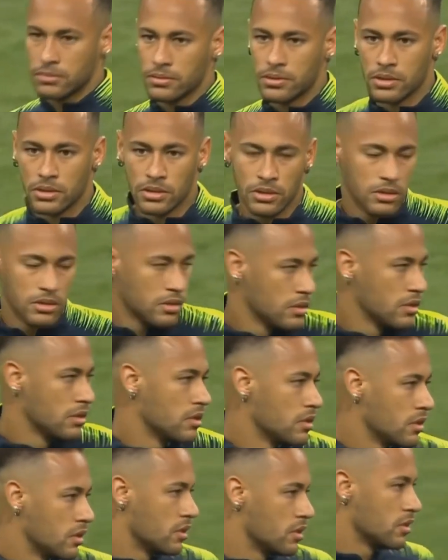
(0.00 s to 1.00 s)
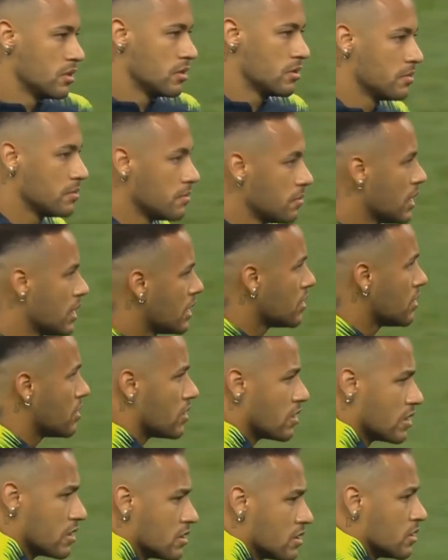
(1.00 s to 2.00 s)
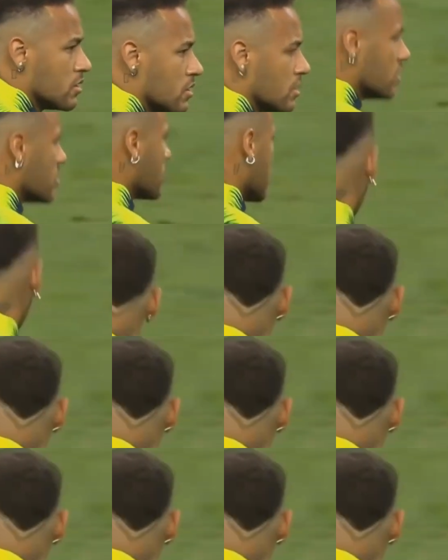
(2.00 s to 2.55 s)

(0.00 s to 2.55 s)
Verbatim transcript: Acho que quem acompanhou o Neymar jogando aqui no futebol brasileiro